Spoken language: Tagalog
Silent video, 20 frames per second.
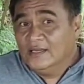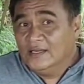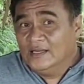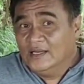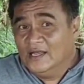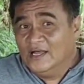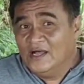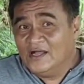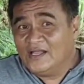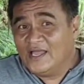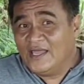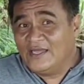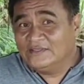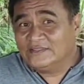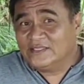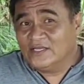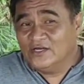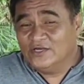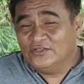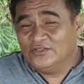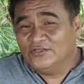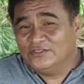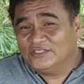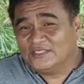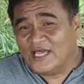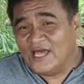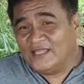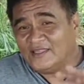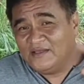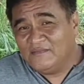Oh guys, so dun
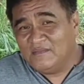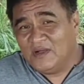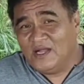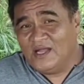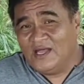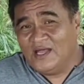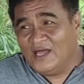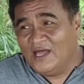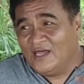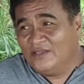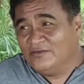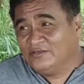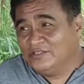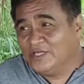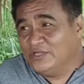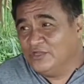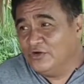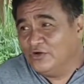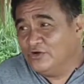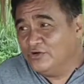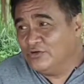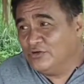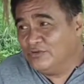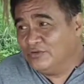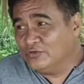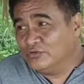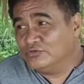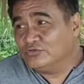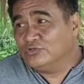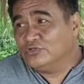sa ating mga nagano,
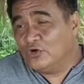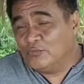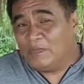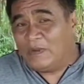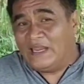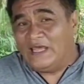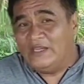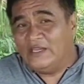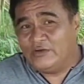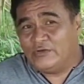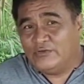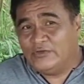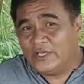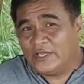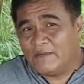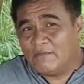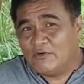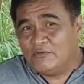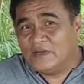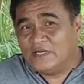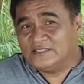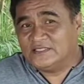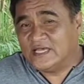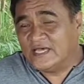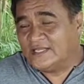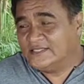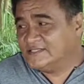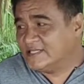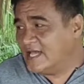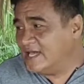gusto tong pala ni Karamang
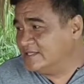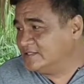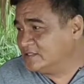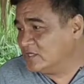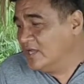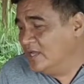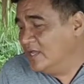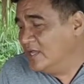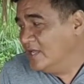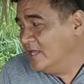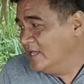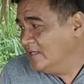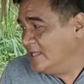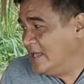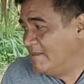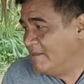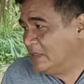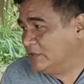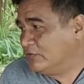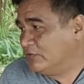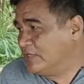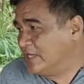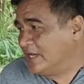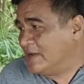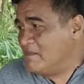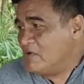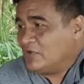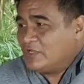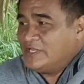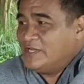magsari-sari. Oh, kasi
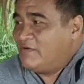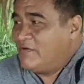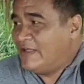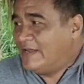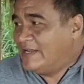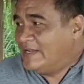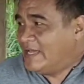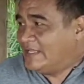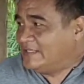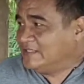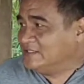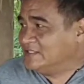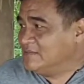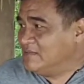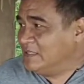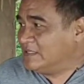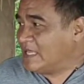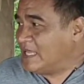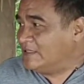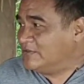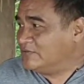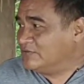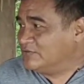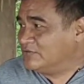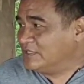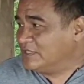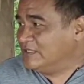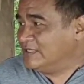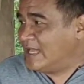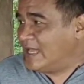Karamang ginawa na natin simentado tong
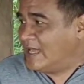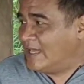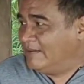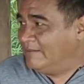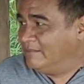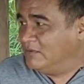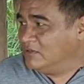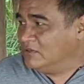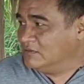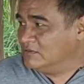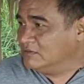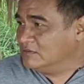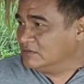tindahan mo.